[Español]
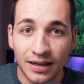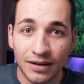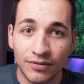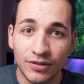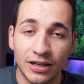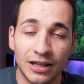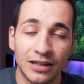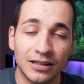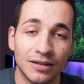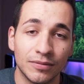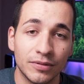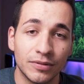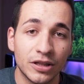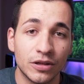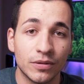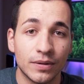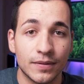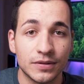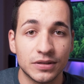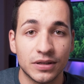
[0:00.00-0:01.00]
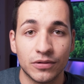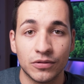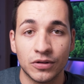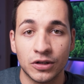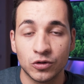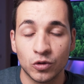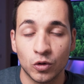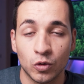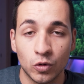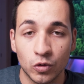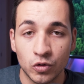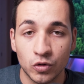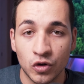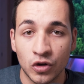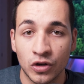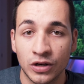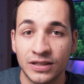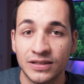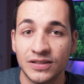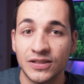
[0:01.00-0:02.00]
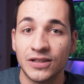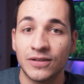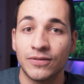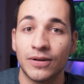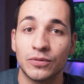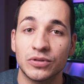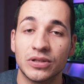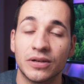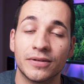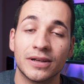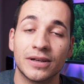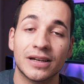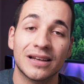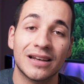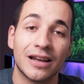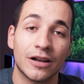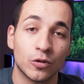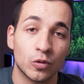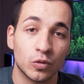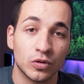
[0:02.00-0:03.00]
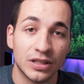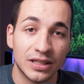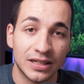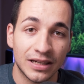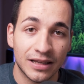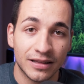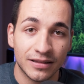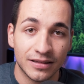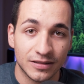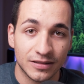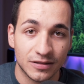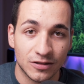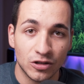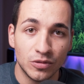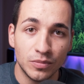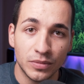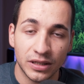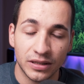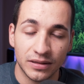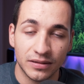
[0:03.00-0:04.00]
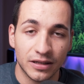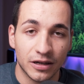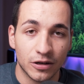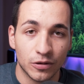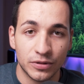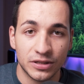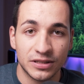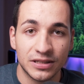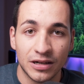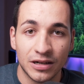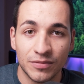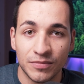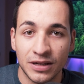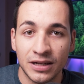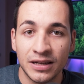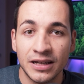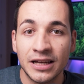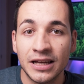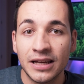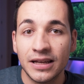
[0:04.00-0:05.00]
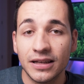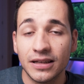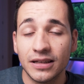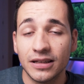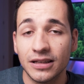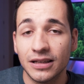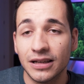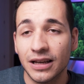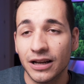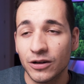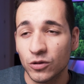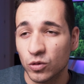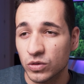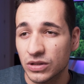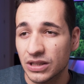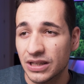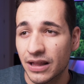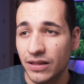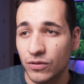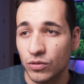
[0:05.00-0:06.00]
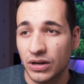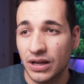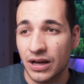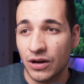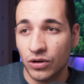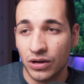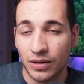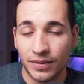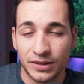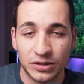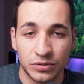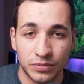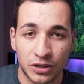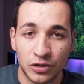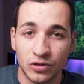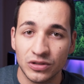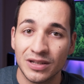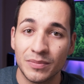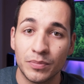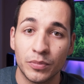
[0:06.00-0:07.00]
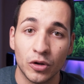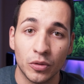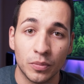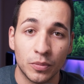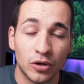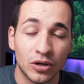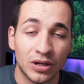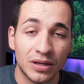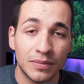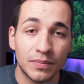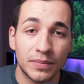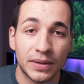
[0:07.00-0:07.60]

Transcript: y al final del vídeo vamos a ver unas conclusiones y vamos a ver la rutina de este hombre, de Robin Sharma, y la rutina de una hora más o menos que propone